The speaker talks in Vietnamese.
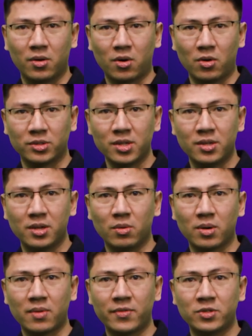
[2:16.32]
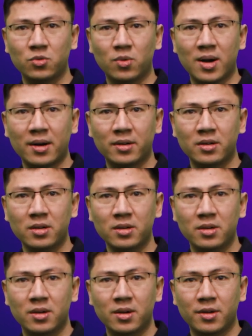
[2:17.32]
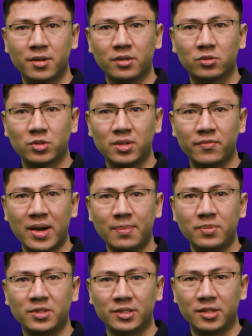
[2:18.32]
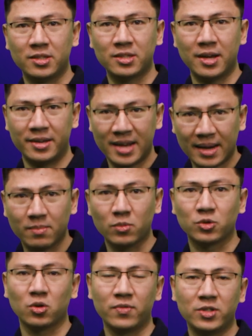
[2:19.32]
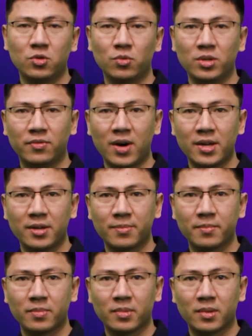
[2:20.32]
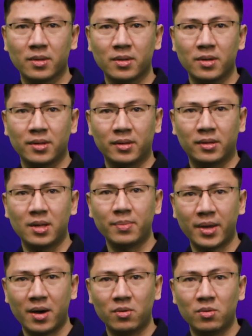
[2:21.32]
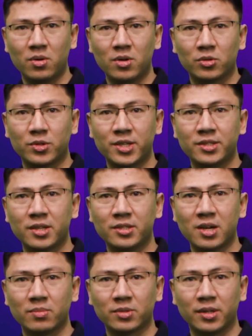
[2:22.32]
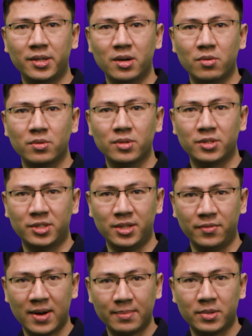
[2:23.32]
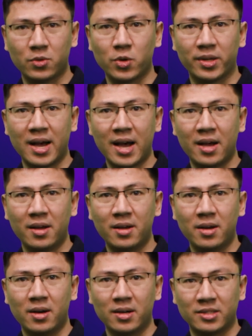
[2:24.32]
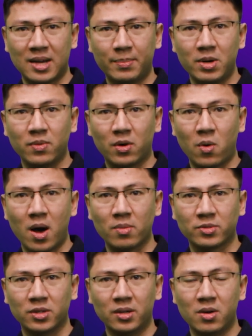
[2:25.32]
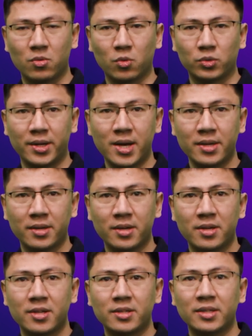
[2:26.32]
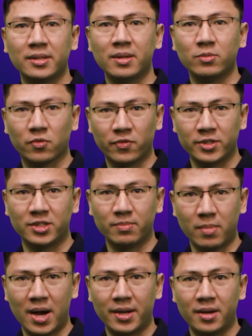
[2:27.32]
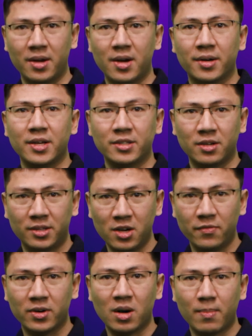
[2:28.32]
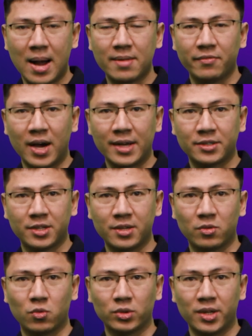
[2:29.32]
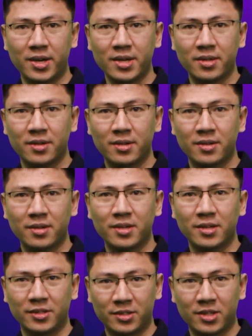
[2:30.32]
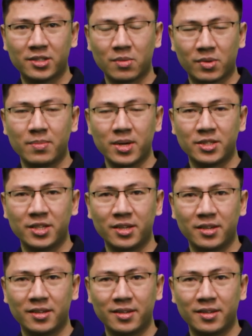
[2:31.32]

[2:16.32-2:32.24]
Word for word: Còn rất nhiều các ví dụ khác nữa, nhưng tôi xin phép chỉ chia sẻ nhanh một số ví dụ như vậy. Tiếp theo, tôi xin trân trọng giới thiệu chị Phạm Thị Nguyệt Nga, là giám đốc về khoa học dữ liệu của TNEX, sẽ tiếp tục phần trình bày để giới thiệu với các bạn về hành trình của TNEX. Trân trọng kính mời chị.